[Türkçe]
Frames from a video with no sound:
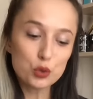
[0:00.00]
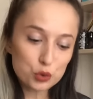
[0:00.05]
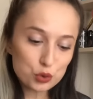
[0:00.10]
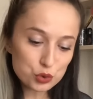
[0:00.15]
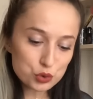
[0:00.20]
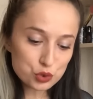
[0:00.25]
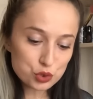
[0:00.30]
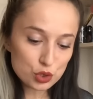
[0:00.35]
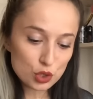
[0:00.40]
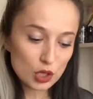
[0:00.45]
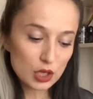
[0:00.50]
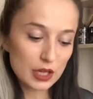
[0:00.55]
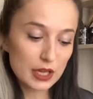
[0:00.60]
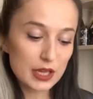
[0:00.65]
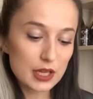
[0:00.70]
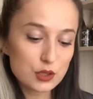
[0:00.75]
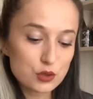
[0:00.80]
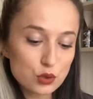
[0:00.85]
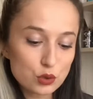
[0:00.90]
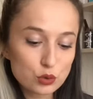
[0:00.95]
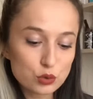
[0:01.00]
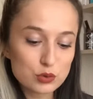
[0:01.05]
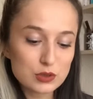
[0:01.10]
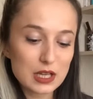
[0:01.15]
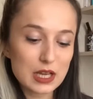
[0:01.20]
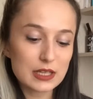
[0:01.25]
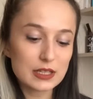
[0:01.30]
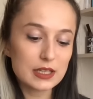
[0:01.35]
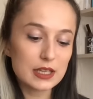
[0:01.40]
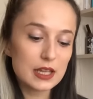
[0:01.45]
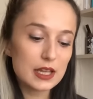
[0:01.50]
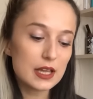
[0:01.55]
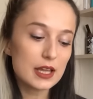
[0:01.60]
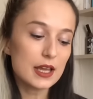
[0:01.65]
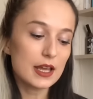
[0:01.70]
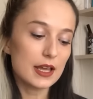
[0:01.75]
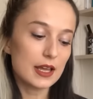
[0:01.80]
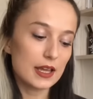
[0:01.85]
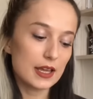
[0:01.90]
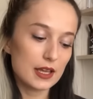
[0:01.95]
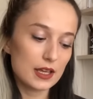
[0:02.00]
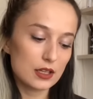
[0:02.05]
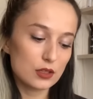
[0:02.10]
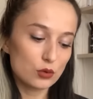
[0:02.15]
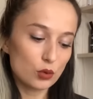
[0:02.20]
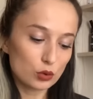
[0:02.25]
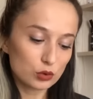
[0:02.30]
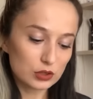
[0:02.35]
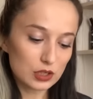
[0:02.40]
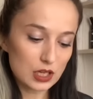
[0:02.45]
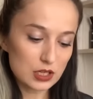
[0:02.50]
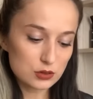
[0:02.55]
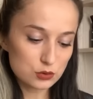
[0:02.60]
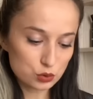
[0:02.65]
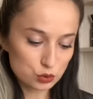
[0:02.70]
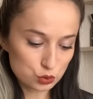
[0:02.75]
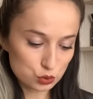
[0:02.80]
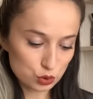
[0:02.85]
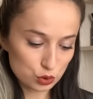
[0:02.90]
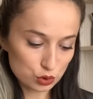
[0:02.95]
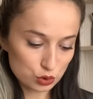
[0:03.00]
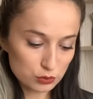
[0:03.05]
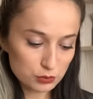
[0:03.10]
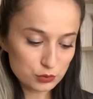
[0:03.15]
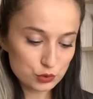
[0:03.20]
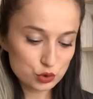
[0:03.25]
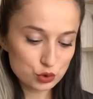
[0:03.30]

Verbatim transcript: Üç, e, çok düzenli e, notlar tutuyorum.